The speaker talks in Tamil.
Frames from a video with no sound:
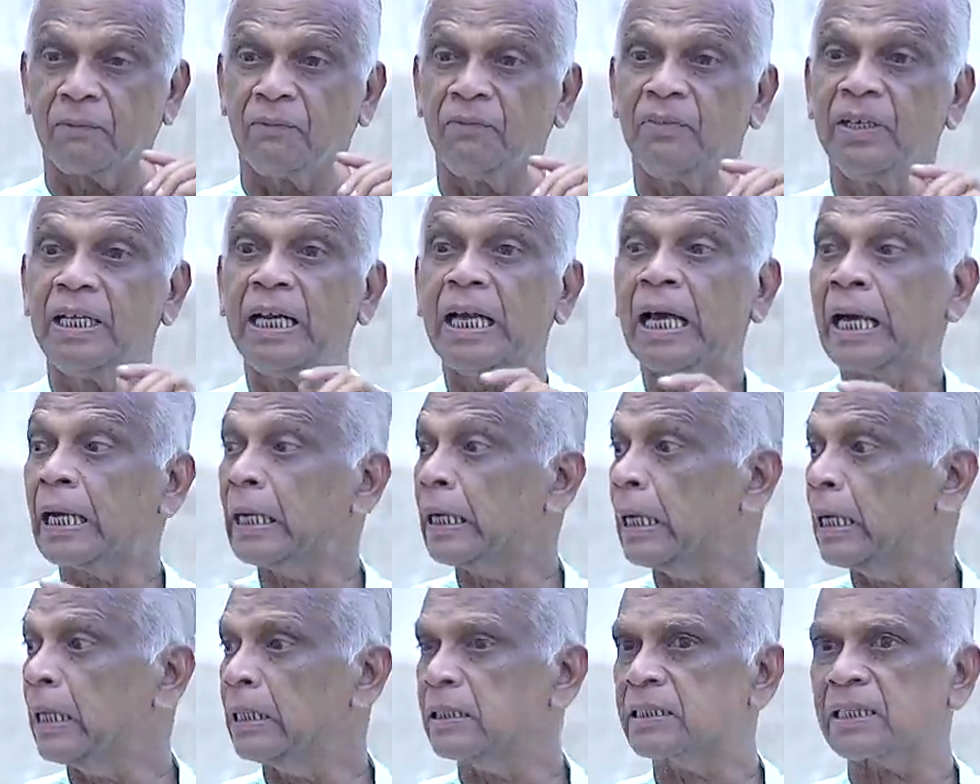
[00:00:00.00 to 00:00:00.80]

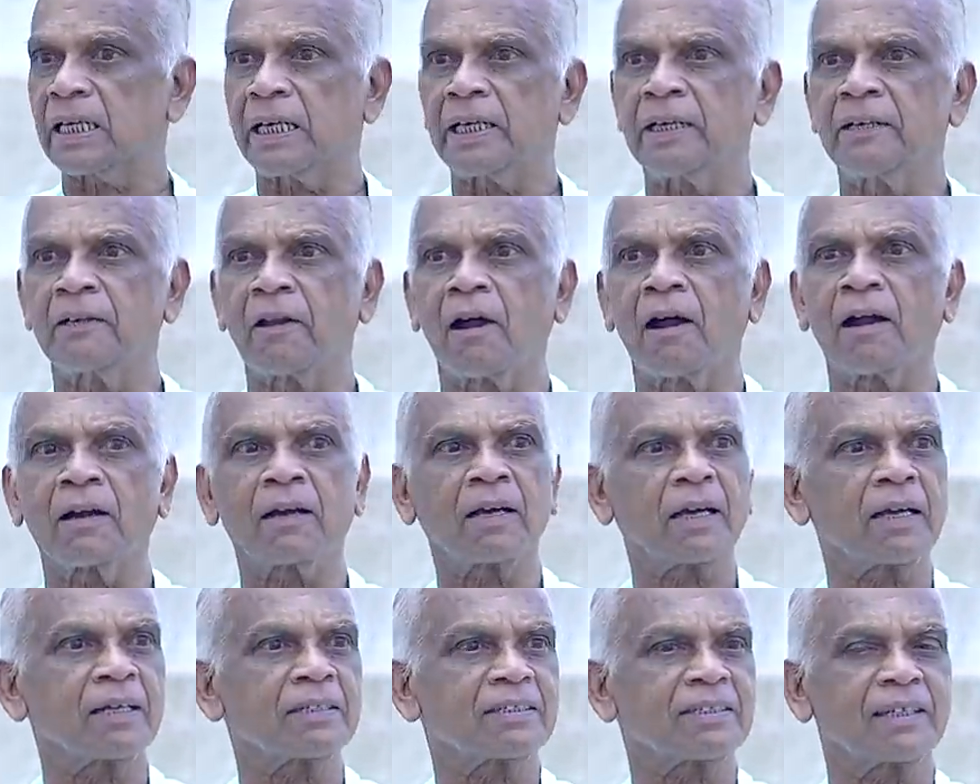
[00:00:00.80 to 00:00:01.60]
விலங்கல் செய்
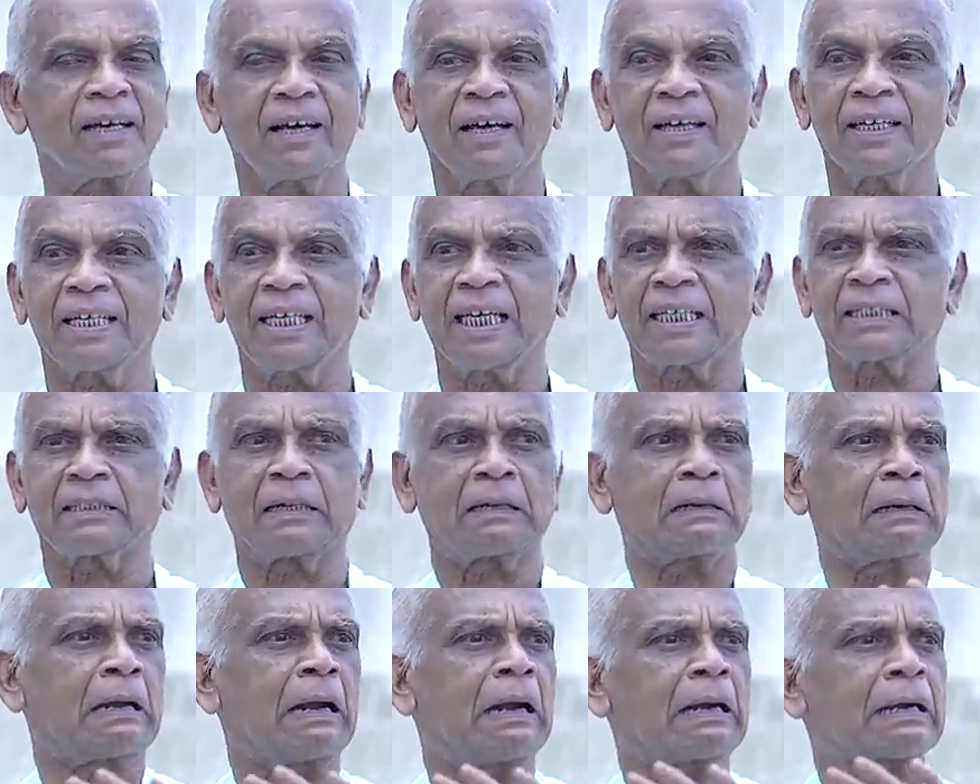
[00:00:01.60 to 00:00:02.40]
நாடக சாலை அந்த
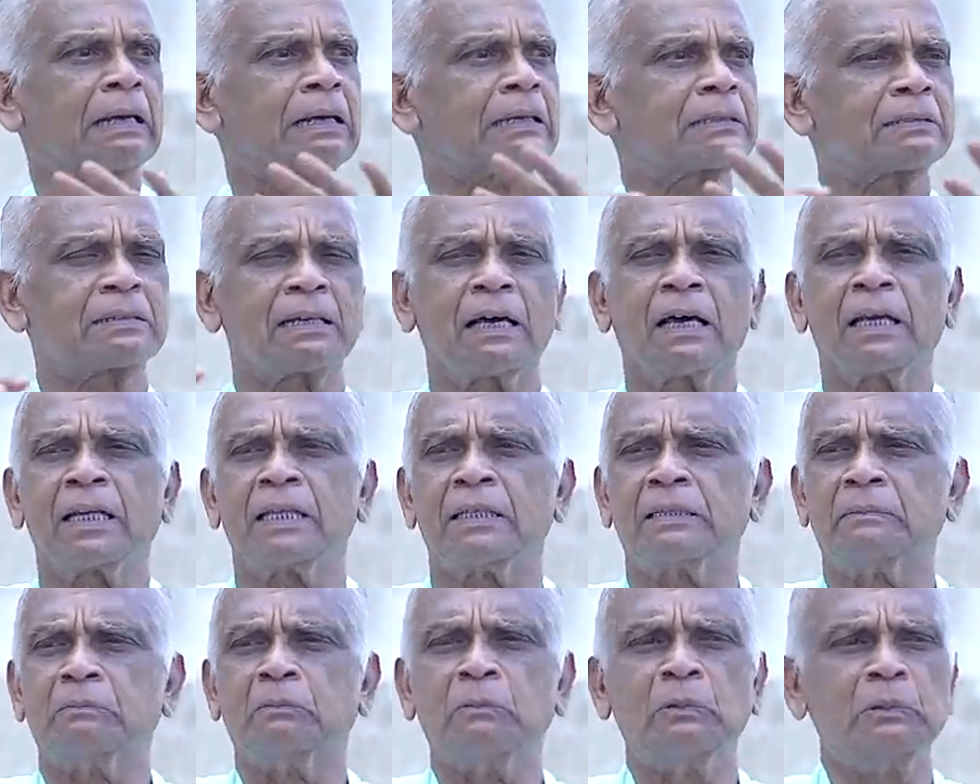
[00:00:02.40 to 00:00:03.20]
நாடக
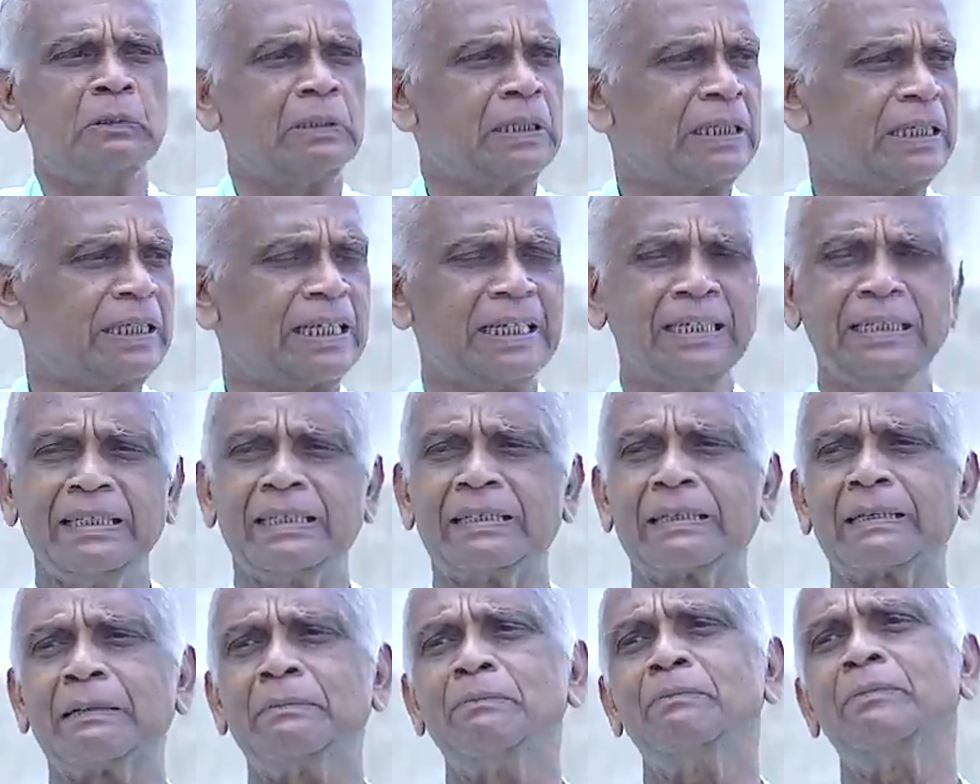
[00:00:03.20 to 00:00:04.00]
சாலை முழுக்க
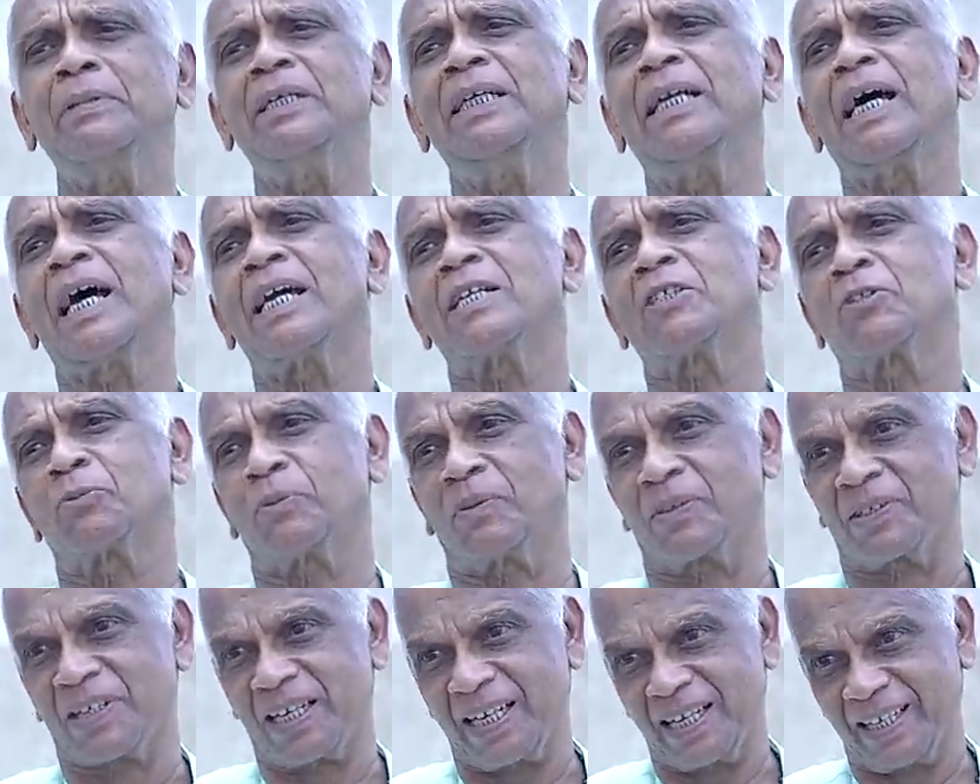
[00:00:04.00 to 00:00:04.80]
நிரம்பி டான்ஸ்
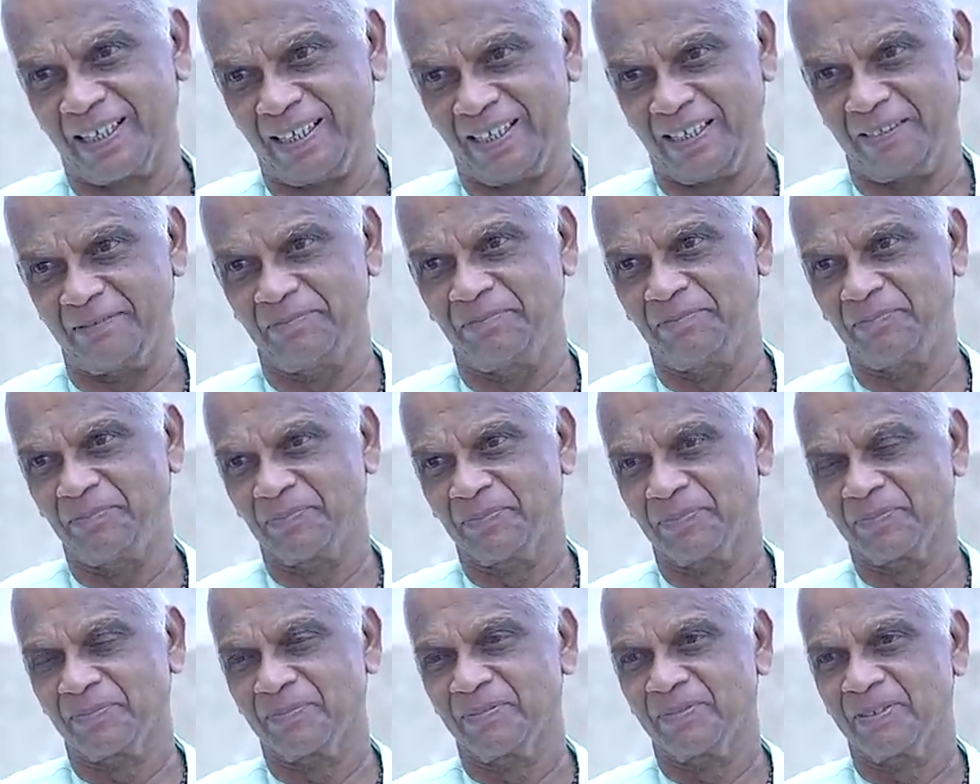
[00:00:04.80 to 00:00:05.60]
பண்ணுறாங்களாம்
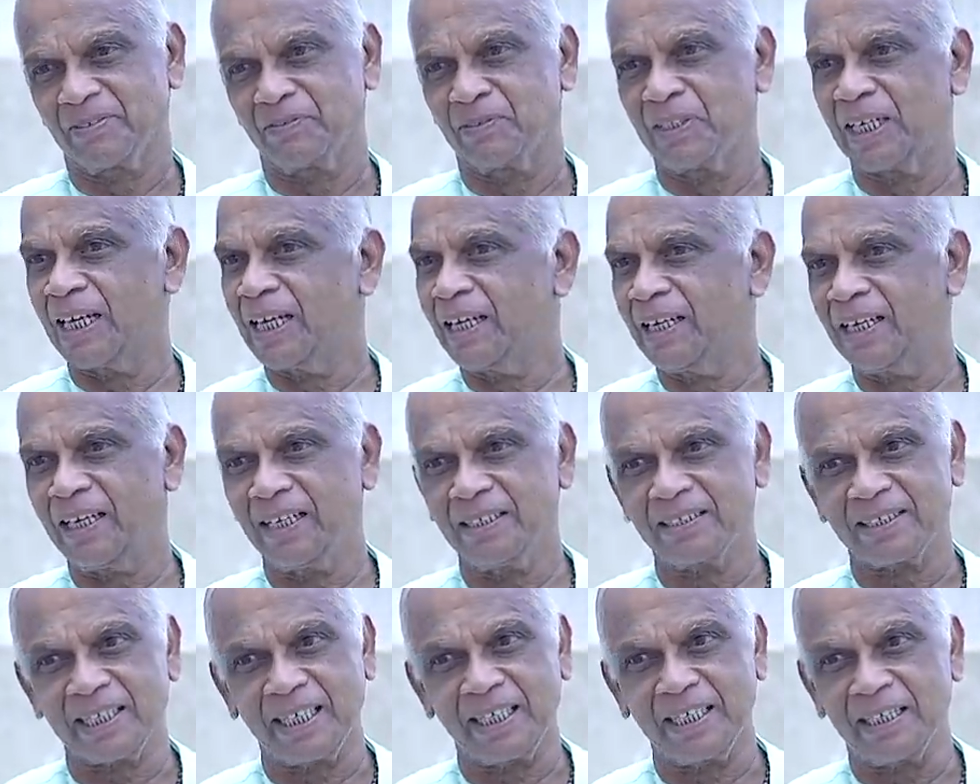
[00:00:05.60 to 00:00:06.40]

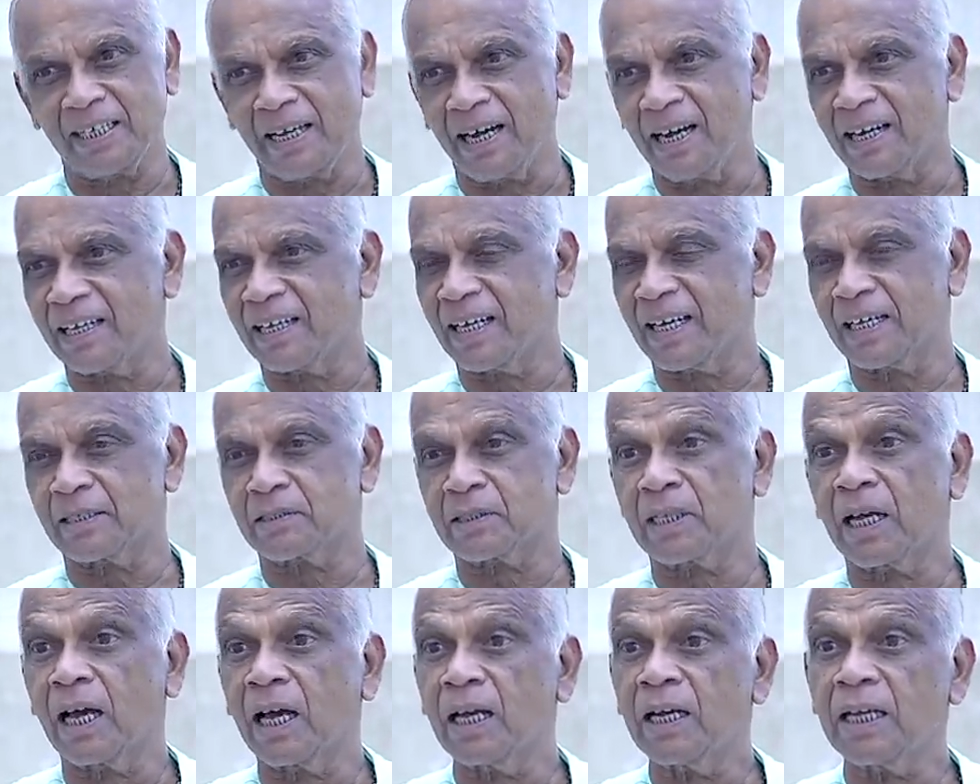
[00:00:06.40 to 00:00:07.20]
விலங்கல் செய் நாடக
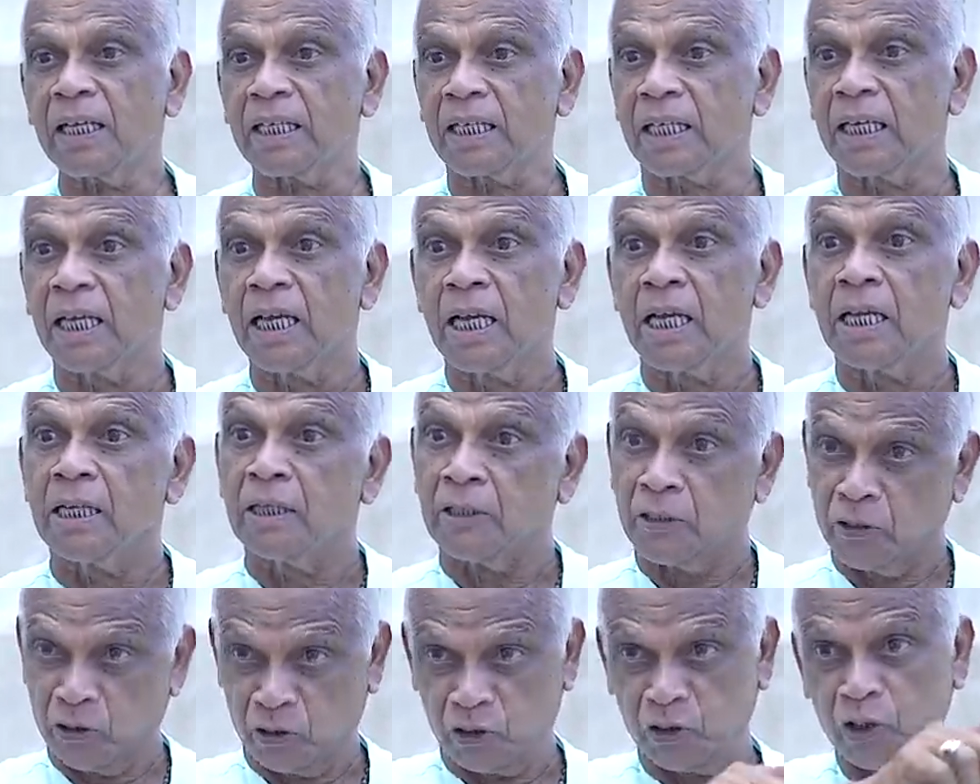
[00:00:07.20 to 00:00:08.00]
சாலை
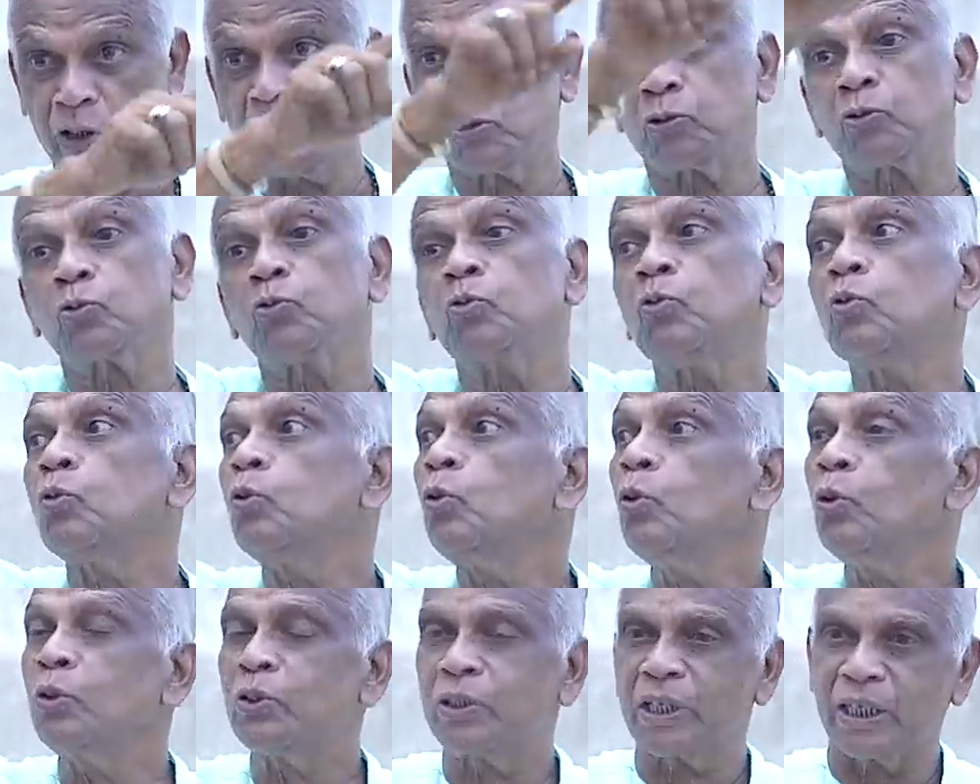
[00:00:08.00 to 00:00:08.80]
இஞ்சி
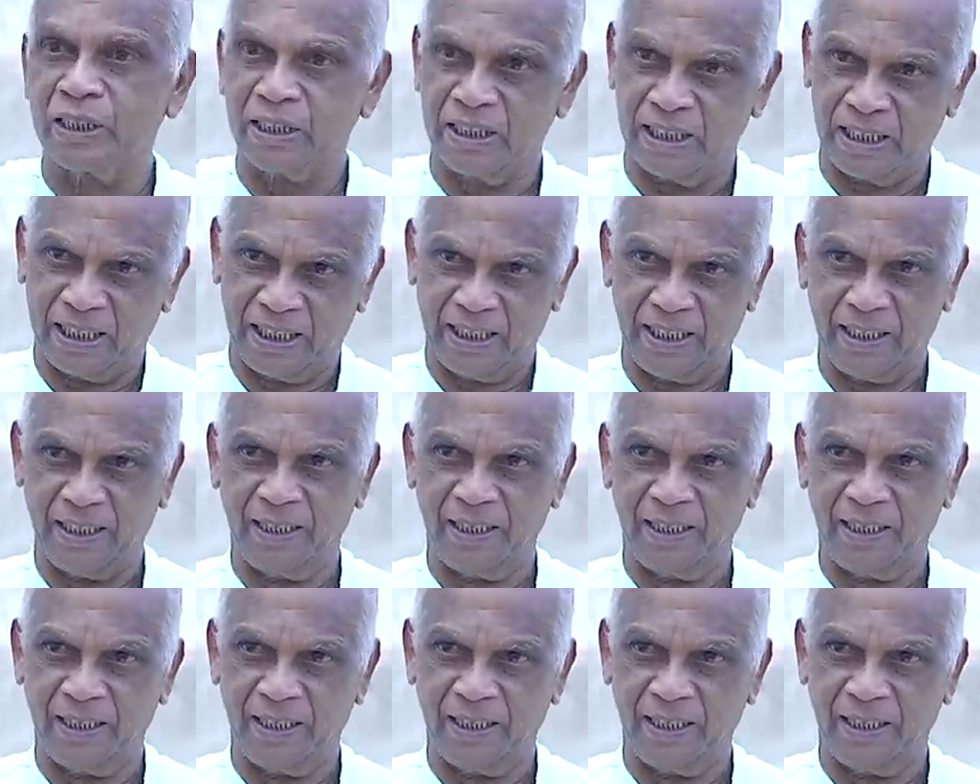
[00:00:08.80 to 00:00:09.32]
சூழ் தஞ்சை